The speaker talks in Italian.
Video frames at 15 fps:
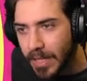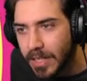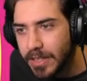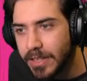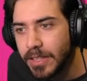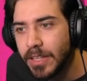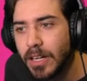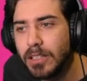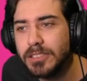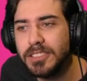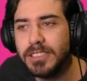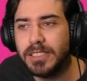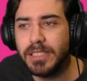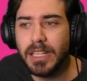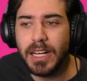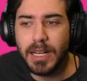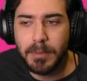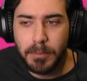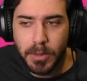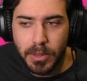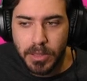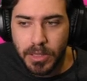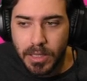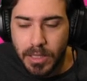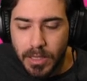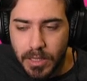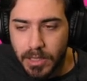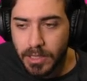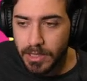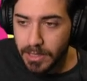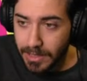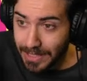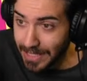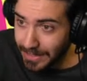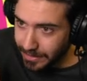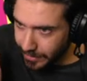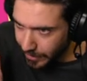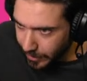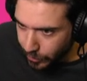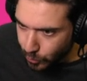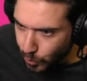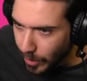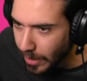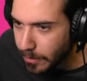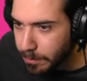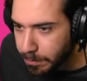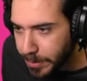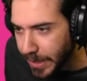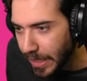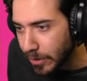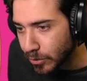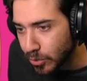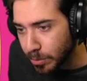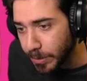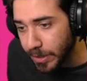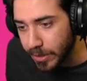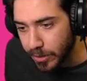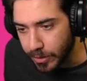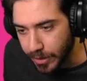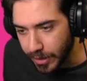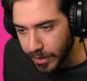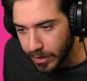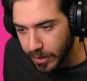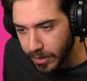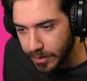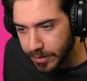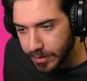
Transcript: No, siamo addirittura al piano superiore. Ah.